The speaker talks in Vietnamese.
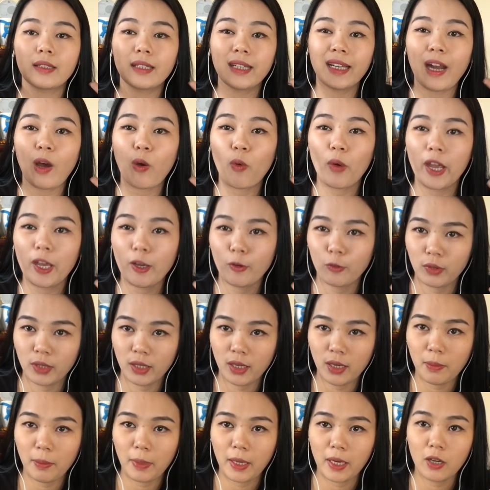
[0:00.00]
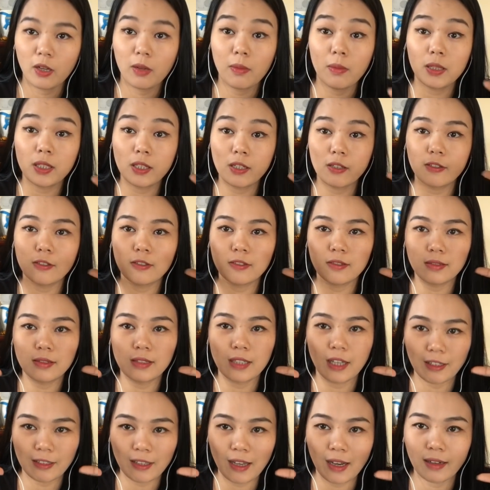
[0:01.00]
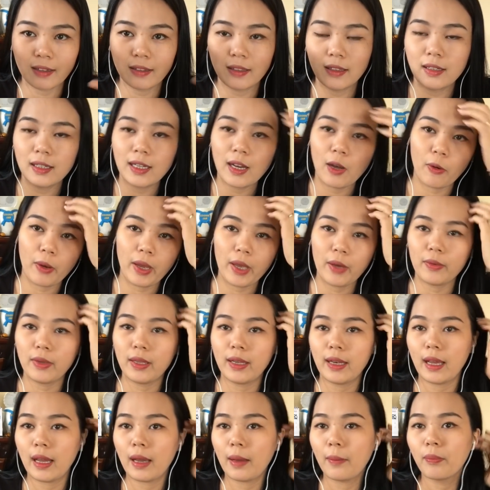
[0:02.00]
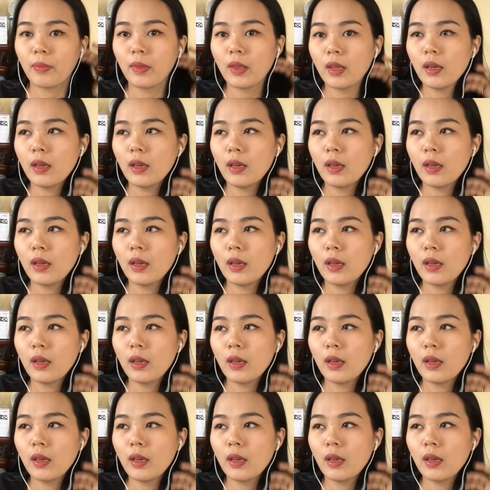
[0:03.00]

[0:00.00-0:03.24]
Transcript: cái đầu heo vậy đó, mẹ nói sưng chần dần như cái đầu heo vậy nè.